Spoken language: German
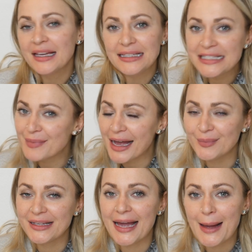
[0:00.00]
Ich mache
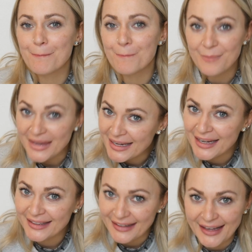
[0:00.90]
mir ja
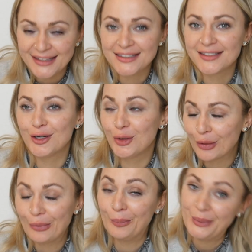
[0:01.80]
mega gerne
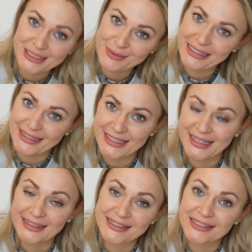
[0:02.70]
Locken mit den
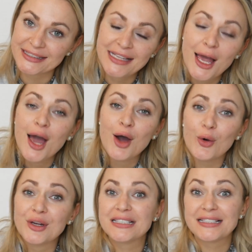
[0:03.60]
Kletteisen
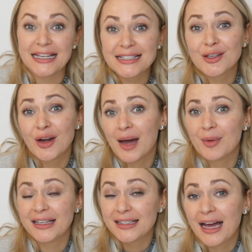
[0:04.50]
und das soll
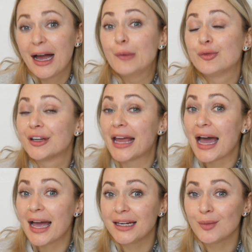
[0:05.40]
aber innerhalb von
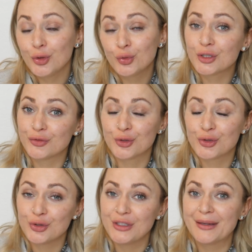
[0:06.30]
einer Minute
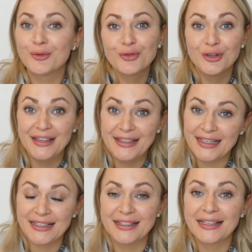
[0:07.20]
funktionieren für
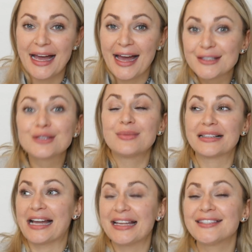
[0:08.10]
jeden. Also
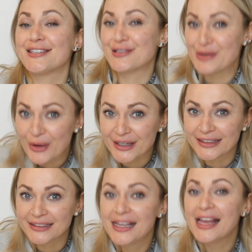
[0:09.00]
man kann sich
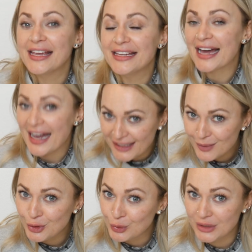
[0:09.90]
Locken in einer
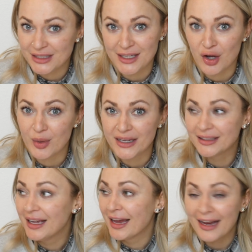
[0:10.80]
Minute
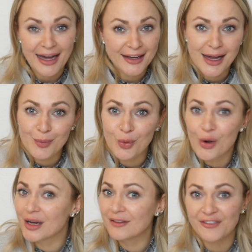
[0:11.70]
zaubern. Gerade am
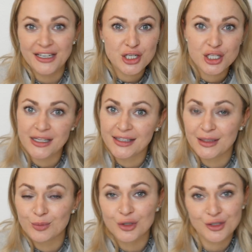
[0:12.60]
Morgen, wenn ich schnell
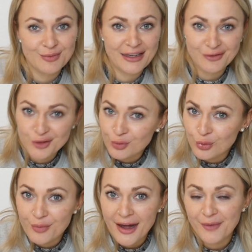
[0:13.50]
gehen muss, man etwas
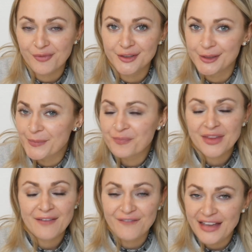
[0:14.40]
Volumen haben will,
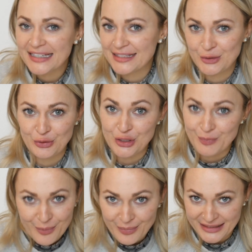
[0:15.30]
wäre das natürlich
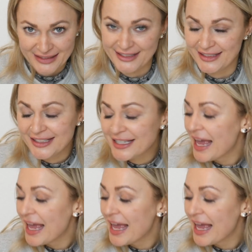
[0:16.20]
bombastisch.